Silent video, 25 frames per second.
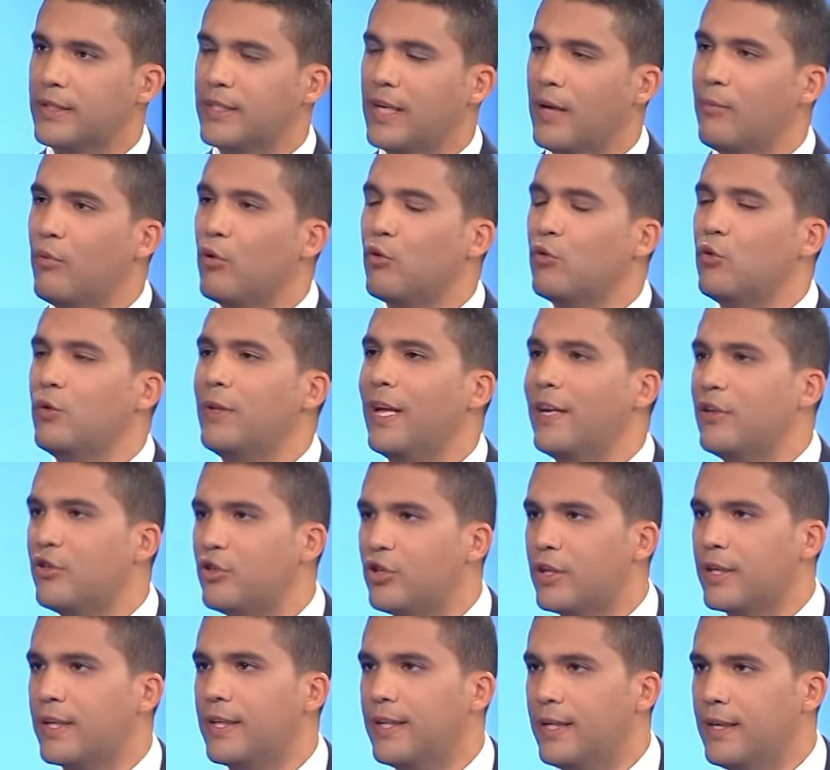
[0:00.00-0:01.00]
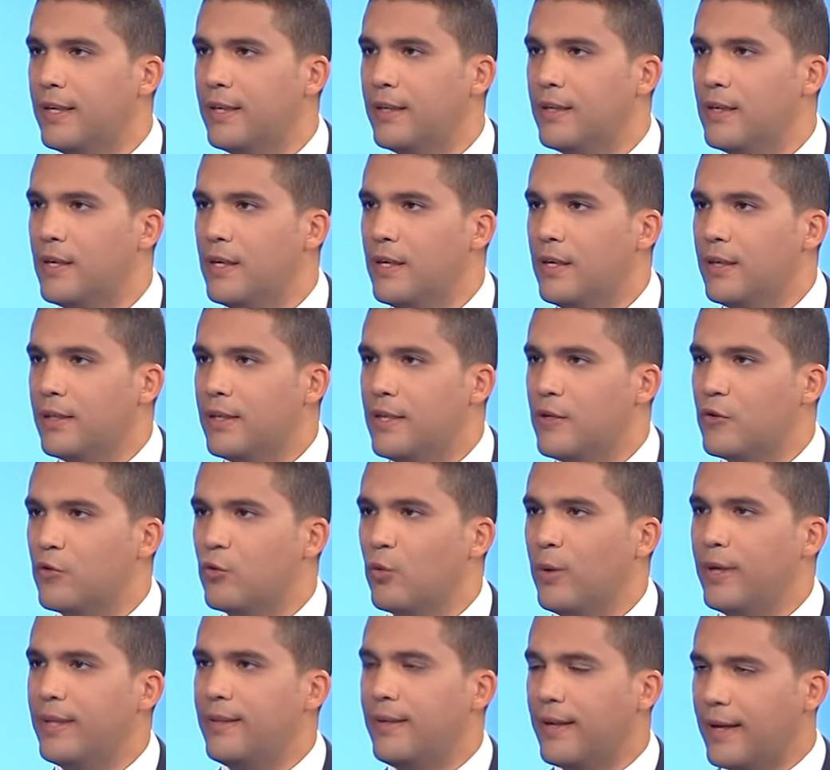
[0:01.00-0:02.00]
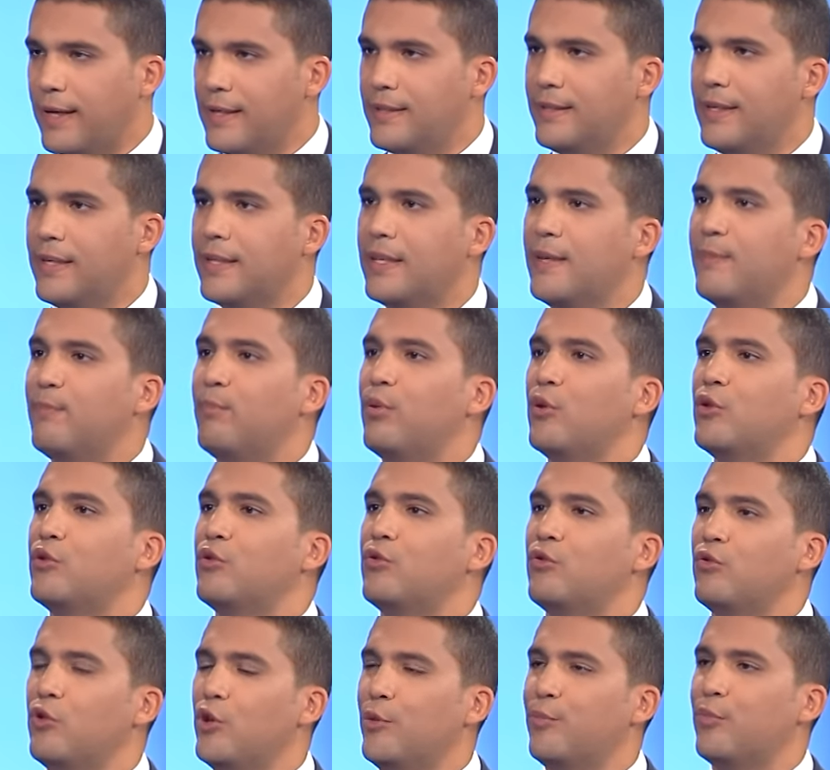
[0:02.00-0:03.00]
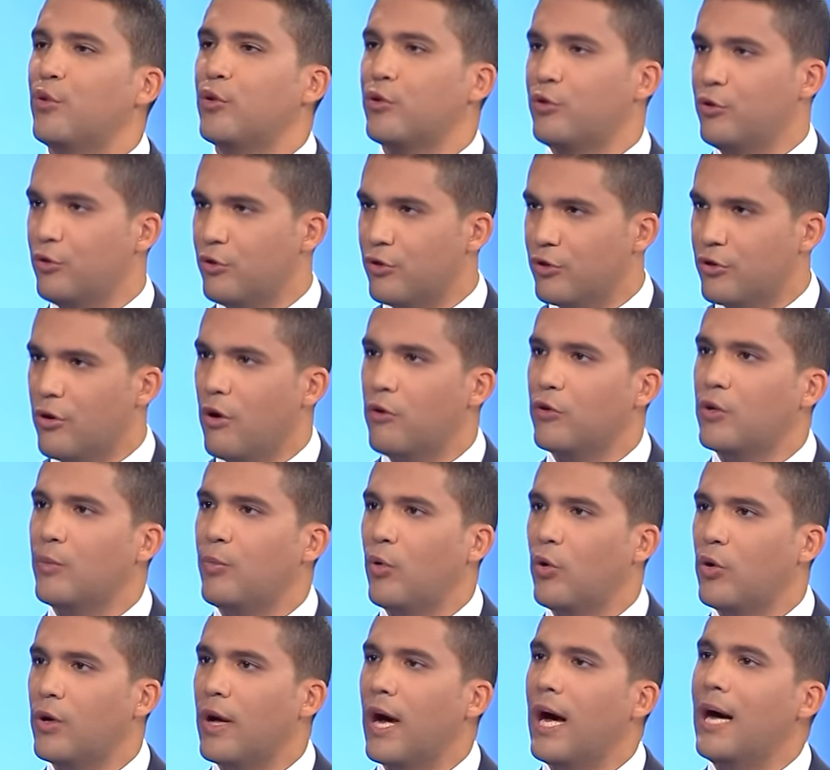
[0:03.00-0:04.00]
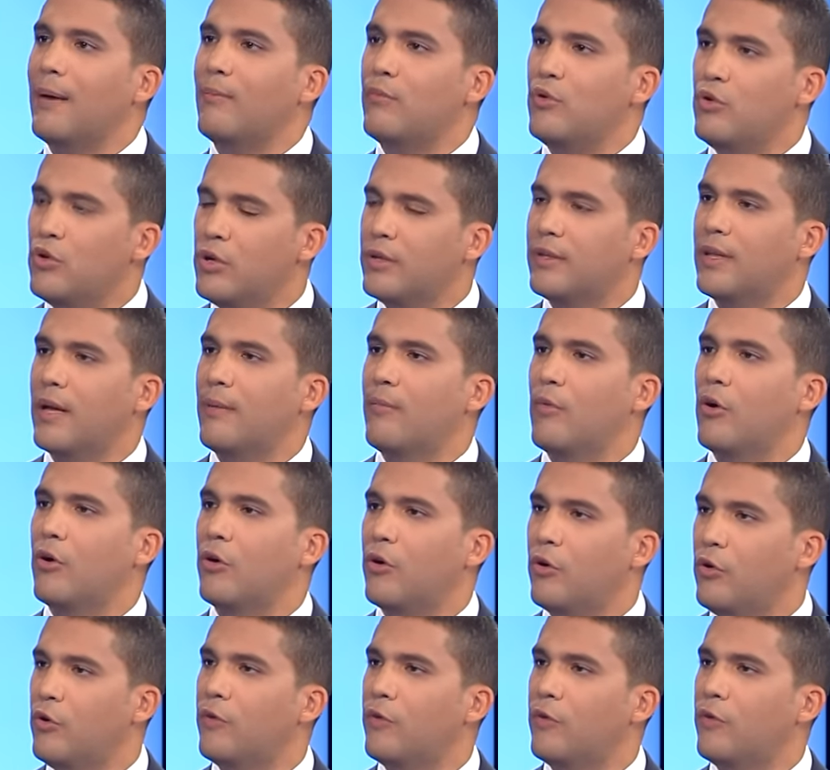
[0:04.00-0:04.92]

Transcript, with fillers: qu'il y a beaucoup d'Algériens qui sont intéressés, qui postulent pour ce genre de programme, notamment le